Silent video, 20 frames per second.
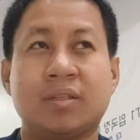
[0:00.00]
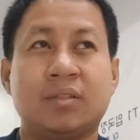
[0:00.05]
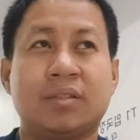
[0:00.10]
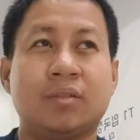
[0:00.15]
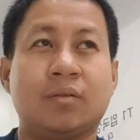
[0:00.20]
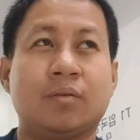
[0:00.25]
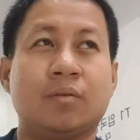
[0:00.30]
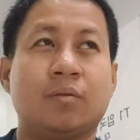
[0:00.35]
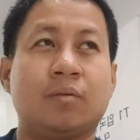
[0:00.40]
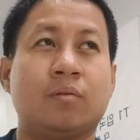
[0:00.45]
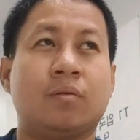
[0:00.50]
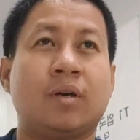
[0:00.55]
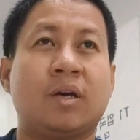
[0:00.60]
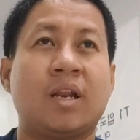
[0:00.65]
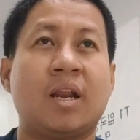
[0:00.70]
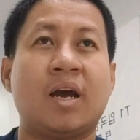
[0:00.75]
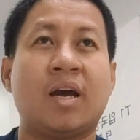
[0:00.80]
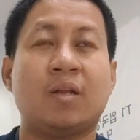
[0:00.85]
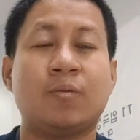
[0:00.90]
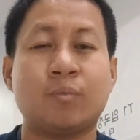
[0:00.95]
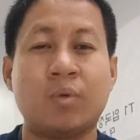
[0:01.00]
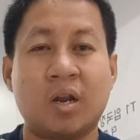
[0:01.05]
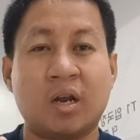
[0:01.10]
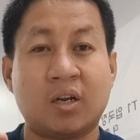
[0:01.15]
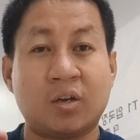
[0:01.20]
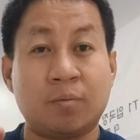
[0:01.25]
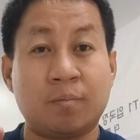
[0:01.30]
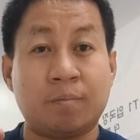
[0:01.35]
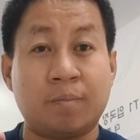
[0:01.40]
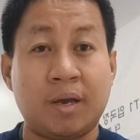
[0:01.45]
So kailangan mo
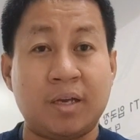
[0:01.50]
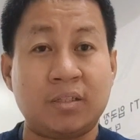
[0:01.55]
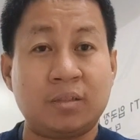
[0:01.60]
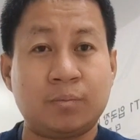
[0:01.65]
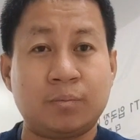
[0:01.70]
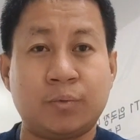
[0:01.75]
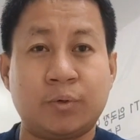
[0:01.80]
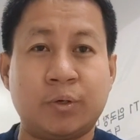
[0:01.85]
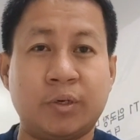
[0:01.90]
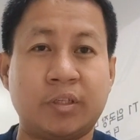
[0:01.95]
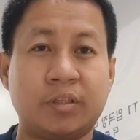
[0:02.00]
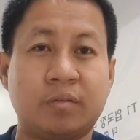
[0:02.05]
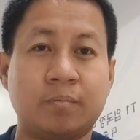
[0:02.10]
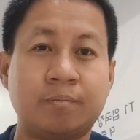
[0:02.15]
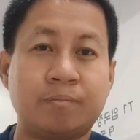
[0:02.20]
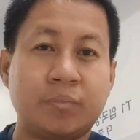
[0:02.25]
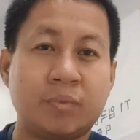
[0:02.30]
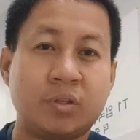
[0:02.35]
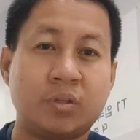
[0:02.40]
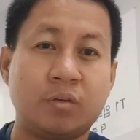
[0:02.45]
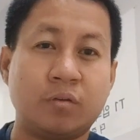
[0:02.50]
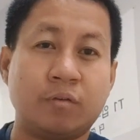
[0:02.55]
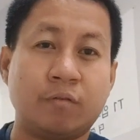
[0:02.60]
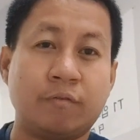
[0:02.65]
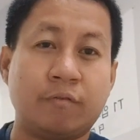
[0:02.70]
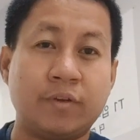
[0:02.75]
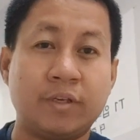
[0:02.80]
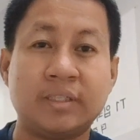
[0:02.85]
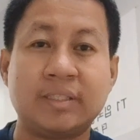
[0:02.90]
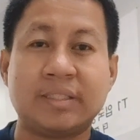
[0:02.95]
lang ng passport, yung
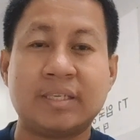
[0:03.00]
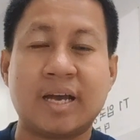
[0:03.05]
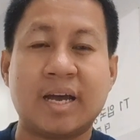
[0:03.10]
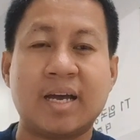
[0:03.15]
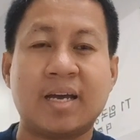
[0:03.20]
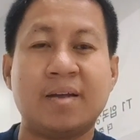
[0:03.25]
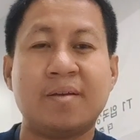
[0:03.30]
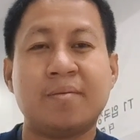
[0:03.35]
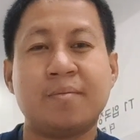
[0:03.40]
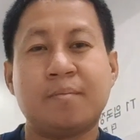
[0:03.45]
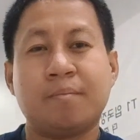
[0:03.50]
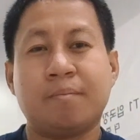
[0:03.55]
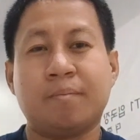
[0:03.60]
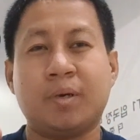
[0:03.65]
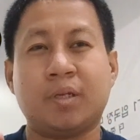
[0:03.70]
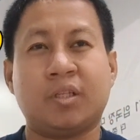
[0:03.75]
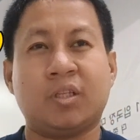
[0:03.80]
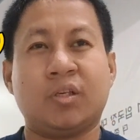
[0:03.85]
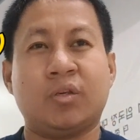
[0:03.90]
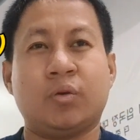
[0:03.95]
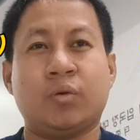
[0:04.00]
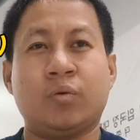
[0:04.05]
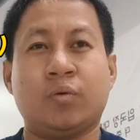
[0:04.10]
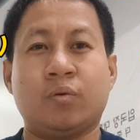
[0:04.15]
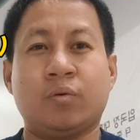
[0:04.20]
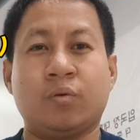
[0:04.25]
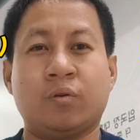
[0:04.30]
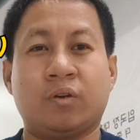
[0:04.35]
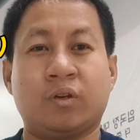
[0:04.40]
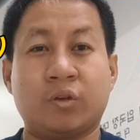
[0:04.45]
visa, pati
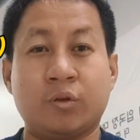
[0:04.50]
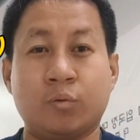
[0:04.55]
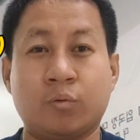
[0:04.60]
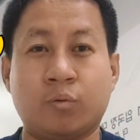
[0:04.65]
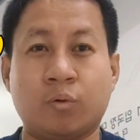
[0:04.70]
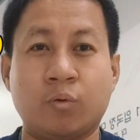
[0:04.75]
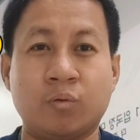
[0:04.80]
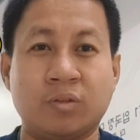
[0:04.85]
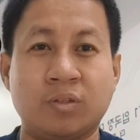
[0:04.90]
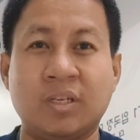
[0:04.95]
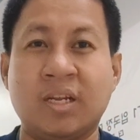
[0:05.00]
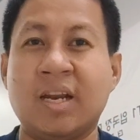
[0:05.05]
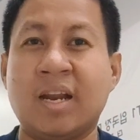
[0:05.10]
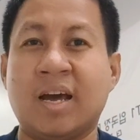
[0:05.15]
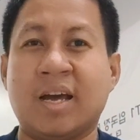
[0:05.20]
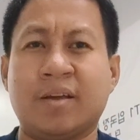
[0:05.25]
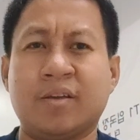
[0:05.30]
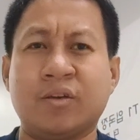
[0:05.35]
yung Q-code nila.